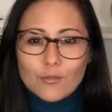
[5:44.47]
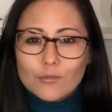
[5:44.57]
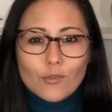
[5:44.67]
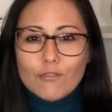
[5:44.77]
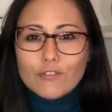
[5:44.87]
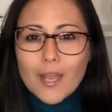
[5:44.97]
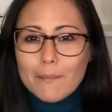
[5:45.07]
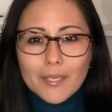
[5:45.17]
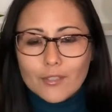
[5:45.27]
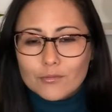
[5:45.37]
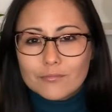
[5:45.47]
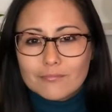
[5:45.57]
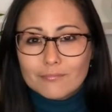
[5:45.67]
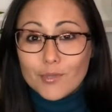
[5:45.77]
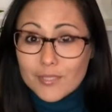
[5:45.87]
um novo caminho,
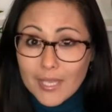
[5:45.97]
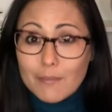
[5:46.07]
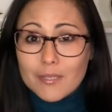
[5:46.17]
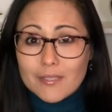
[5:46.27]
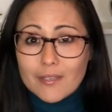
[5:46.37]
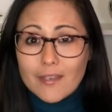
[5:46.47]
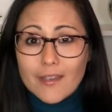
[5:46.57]
pois lembre-se,